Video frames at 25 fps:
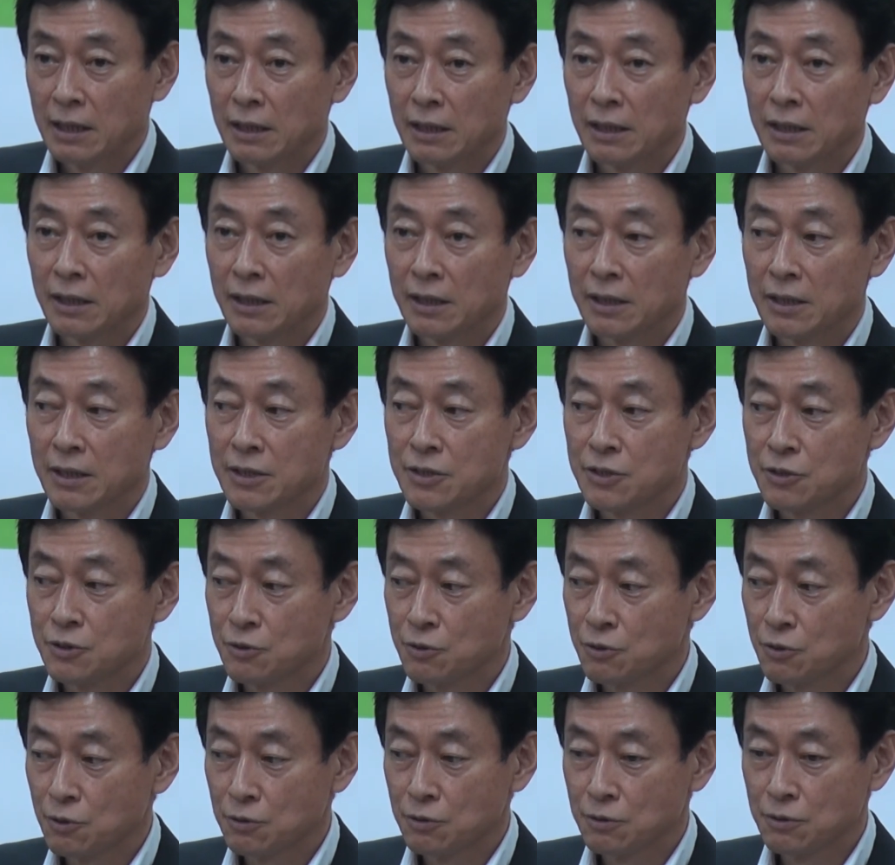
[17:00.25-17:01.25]
えー、
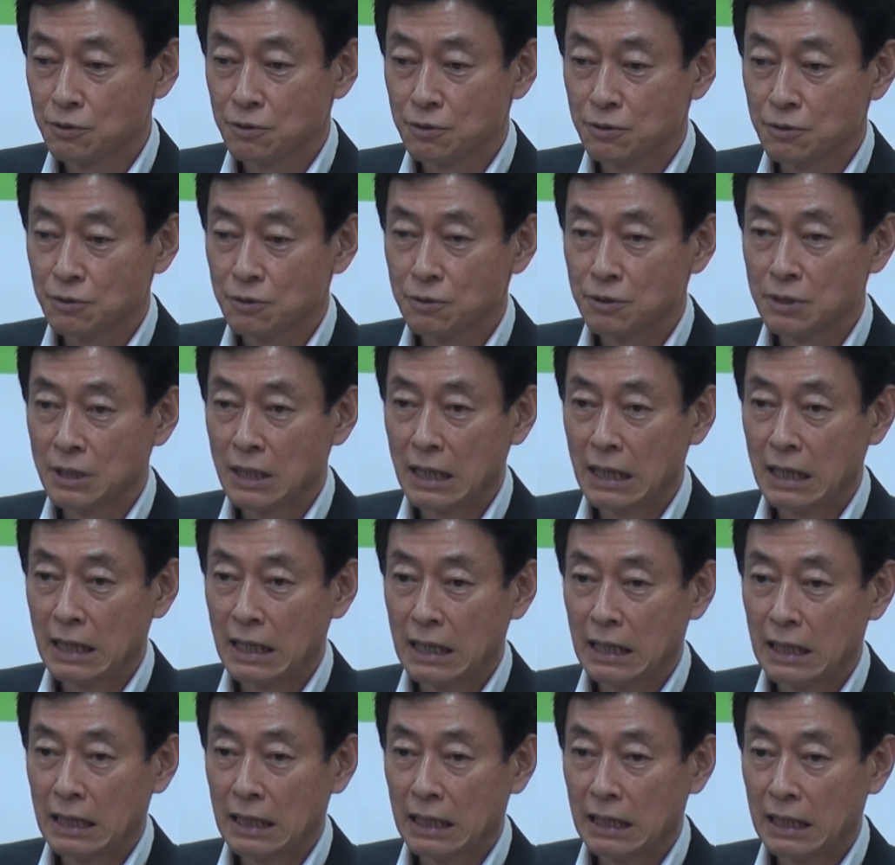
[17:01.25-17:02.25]
就職
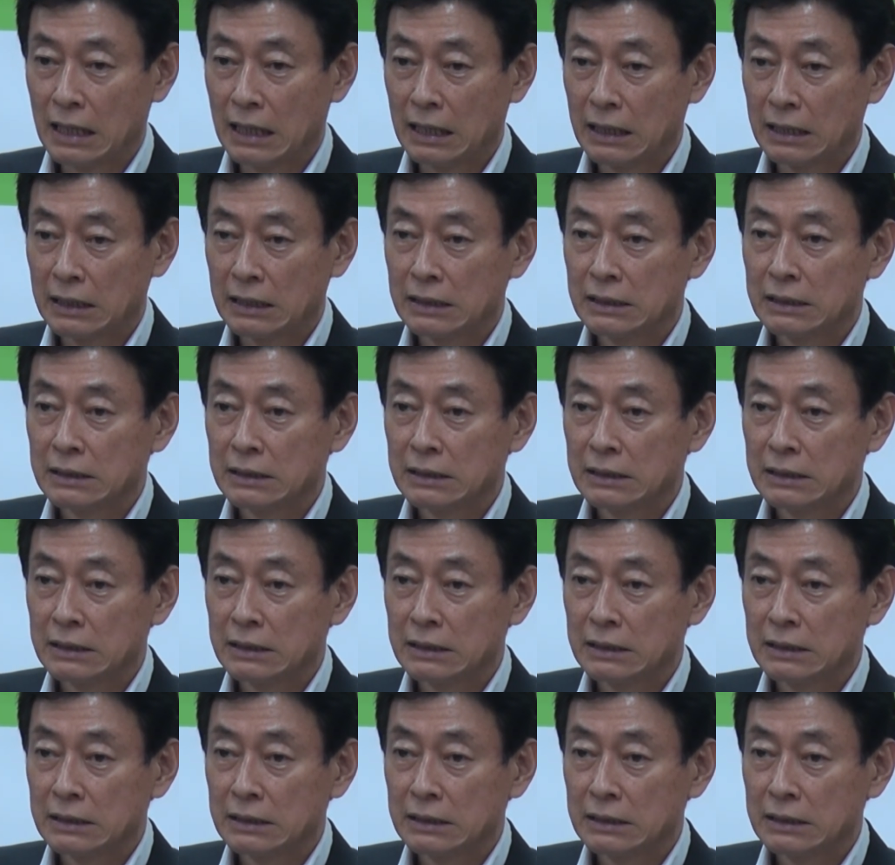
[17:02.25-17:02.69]
があ、